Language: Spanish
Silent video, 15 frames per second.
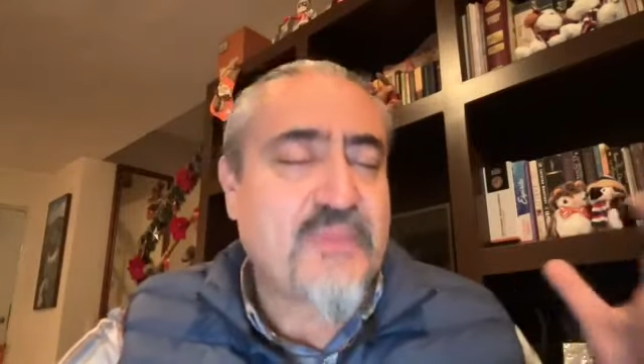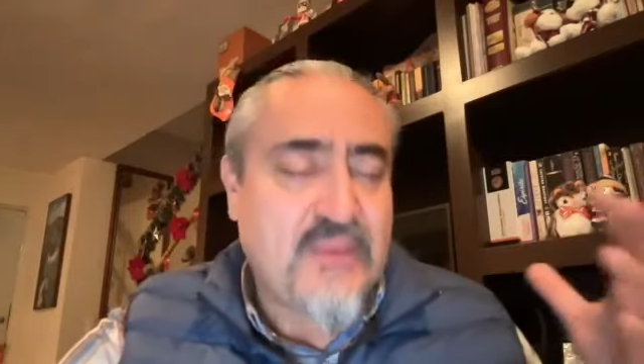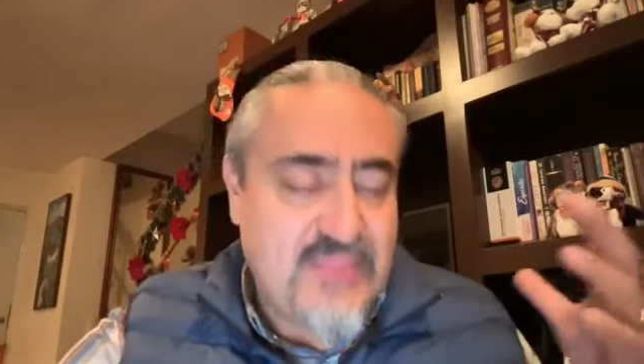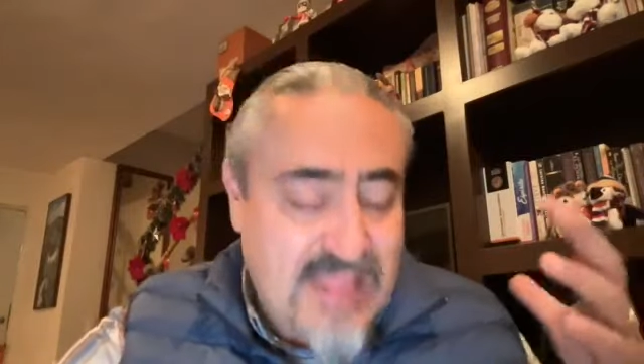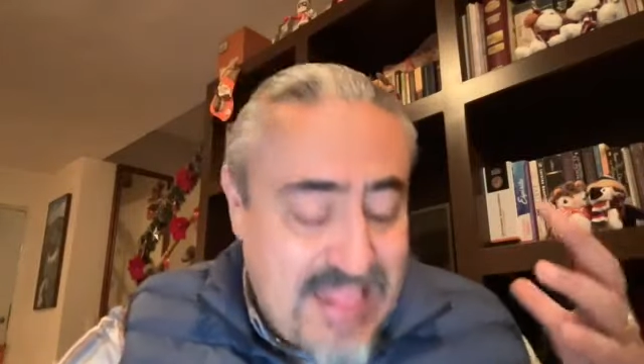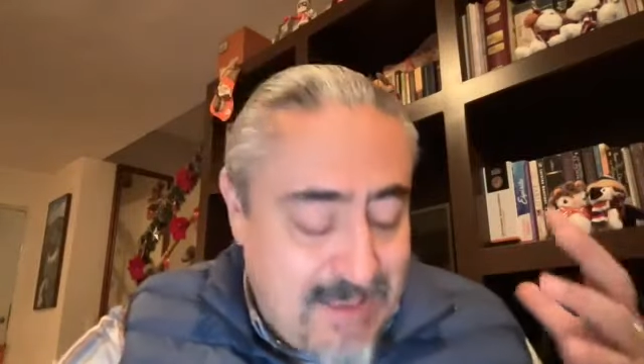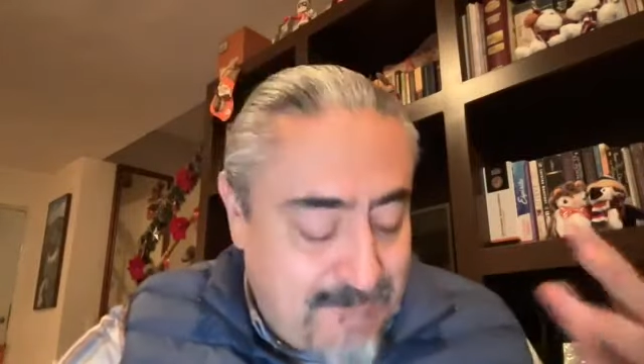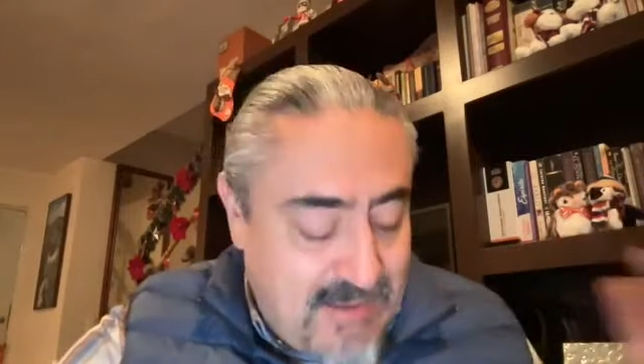
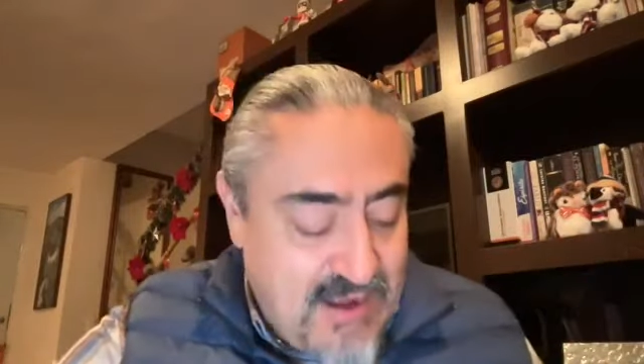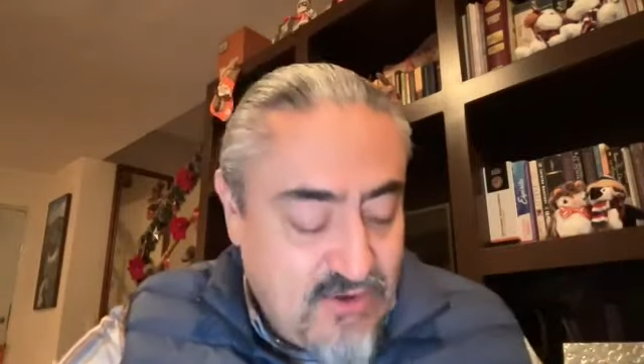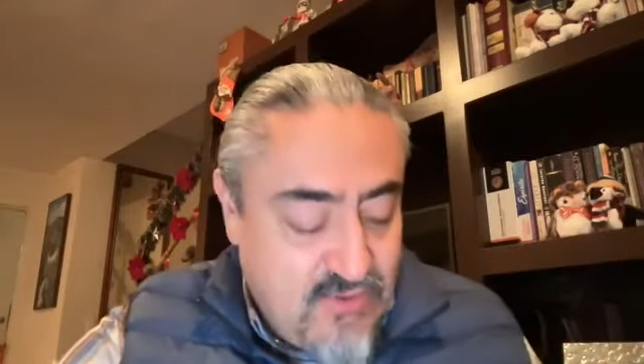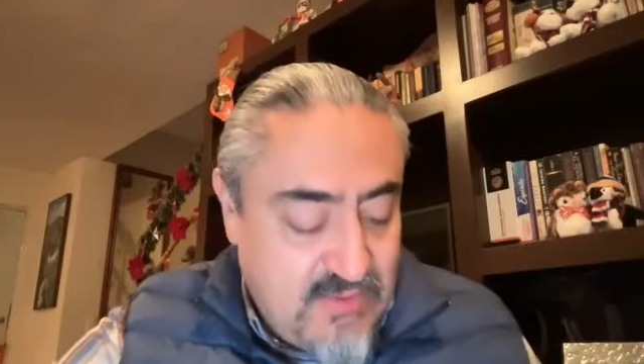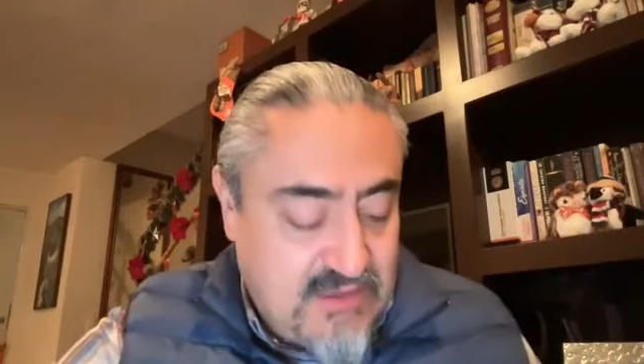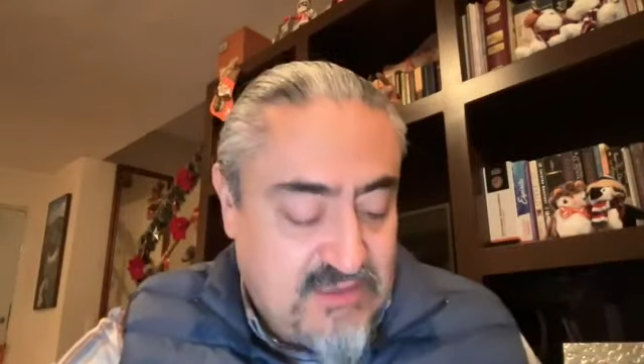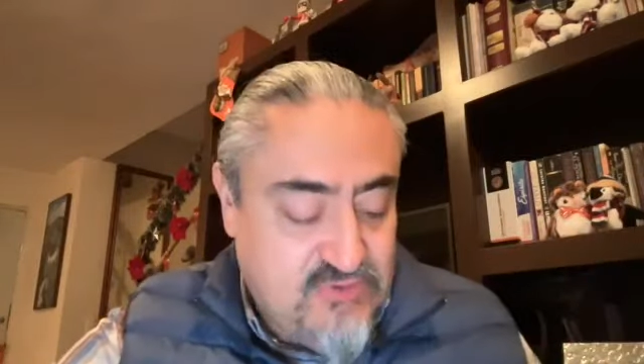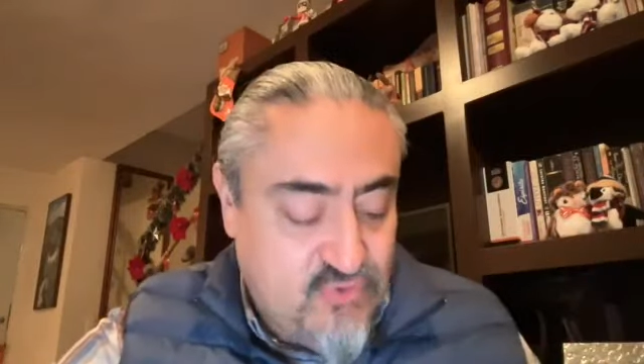de la mano
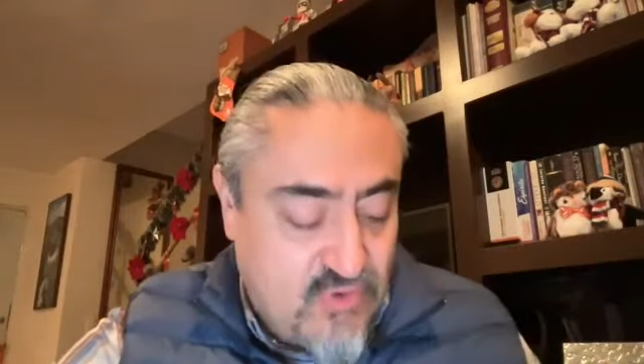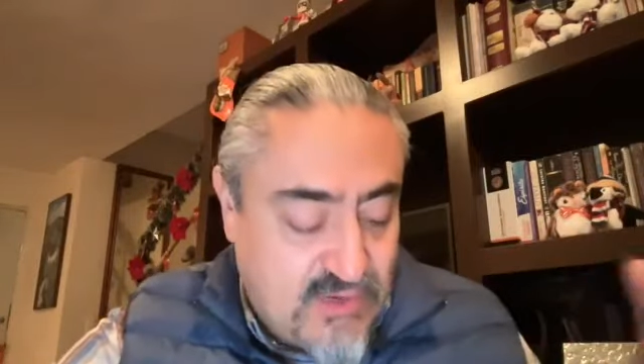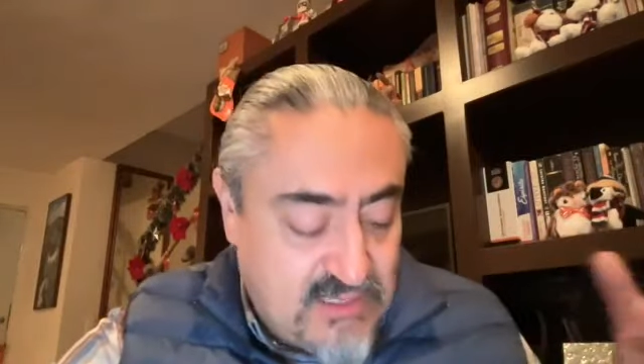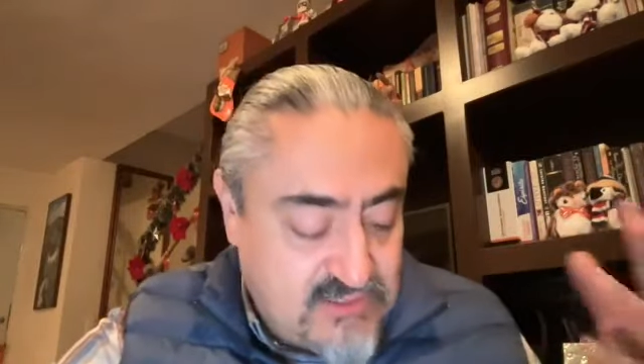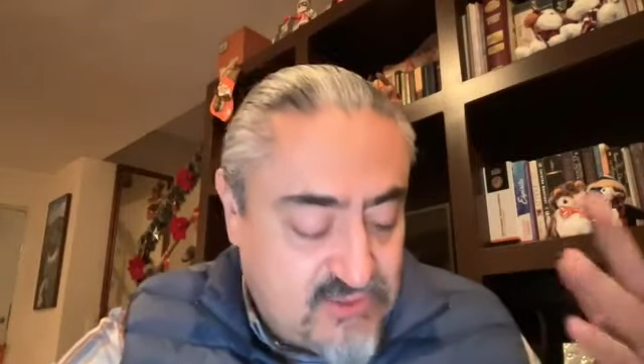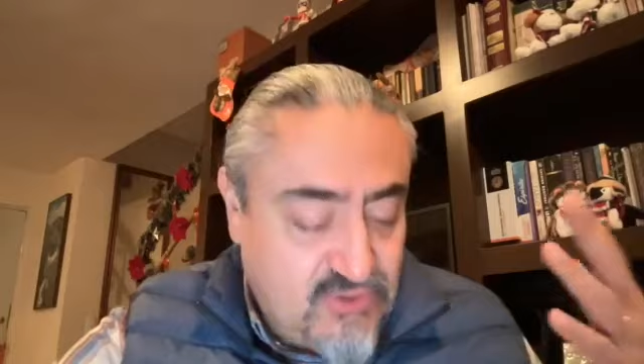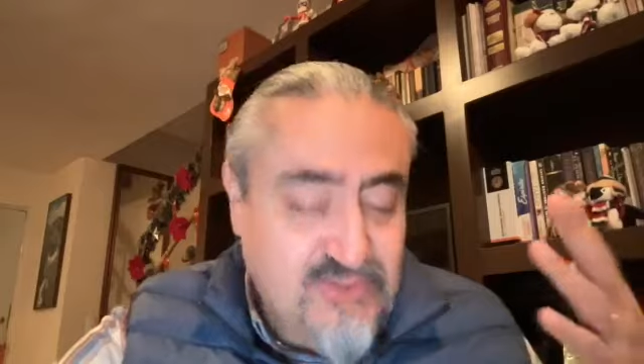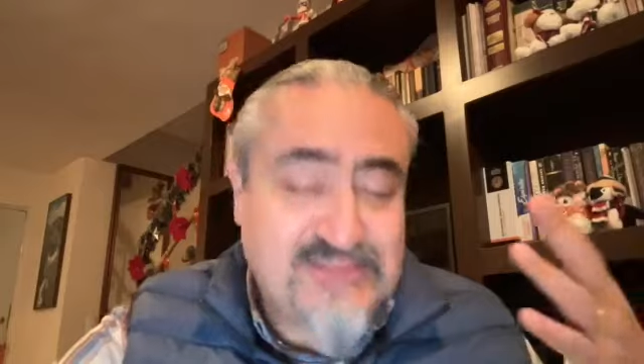de
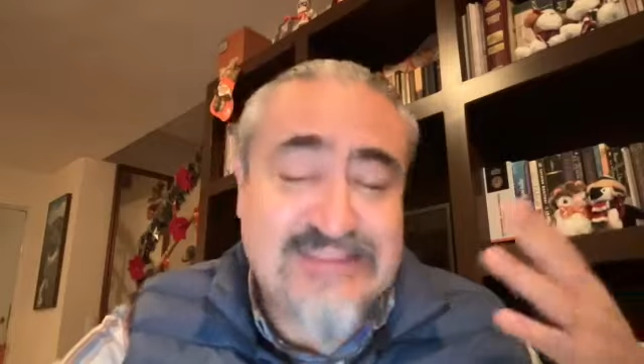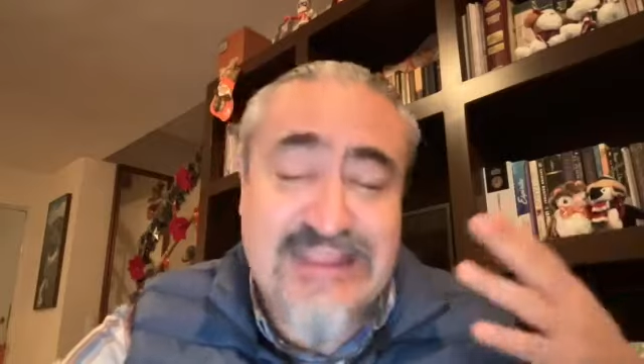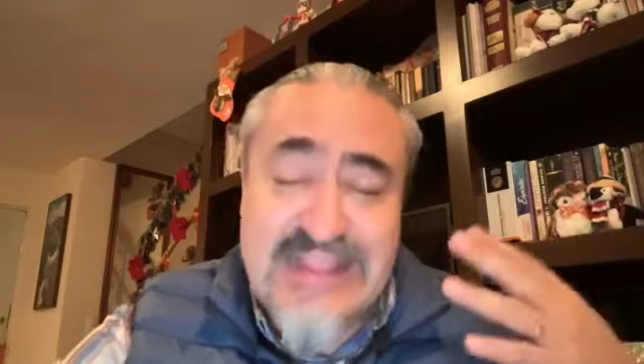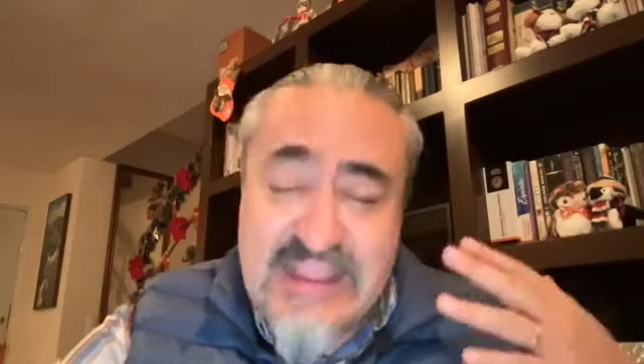Jesucristo y se